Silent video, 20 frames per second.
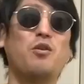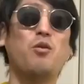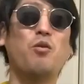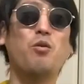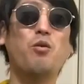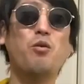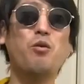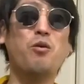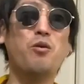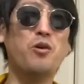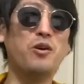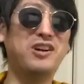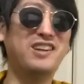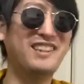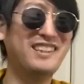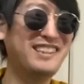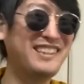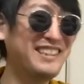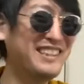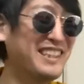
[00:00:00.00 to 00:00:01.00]
お、
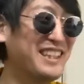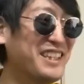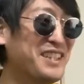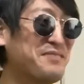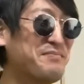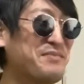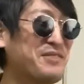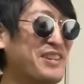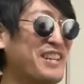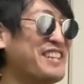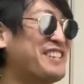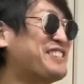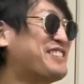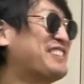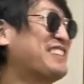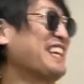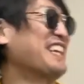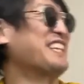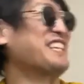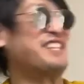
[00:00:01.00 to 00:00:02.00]

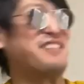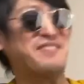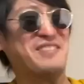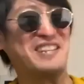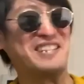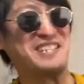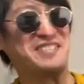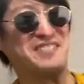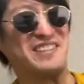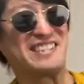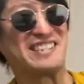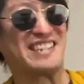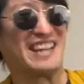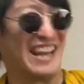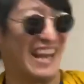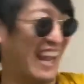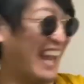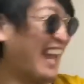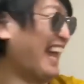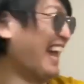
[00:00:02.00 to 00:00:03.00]
プリッツ敵に回しまし
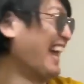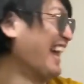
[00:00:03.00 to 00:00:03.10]
たね。